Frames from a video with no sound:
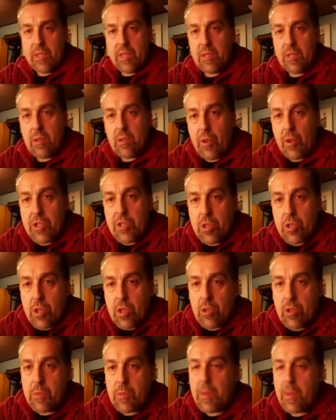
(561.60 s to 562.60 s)
Es sind deutsche
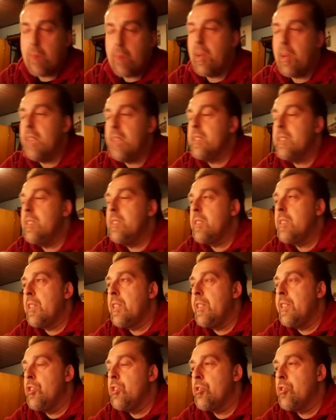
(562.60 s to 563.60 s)
Schauspieler bei, es sind
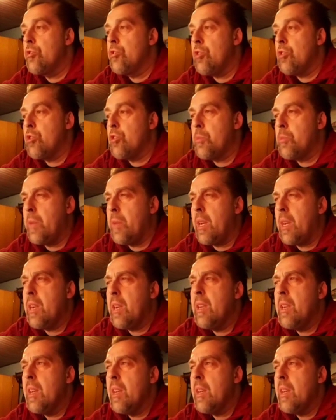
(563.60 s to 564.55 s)
italienische Schauspieler.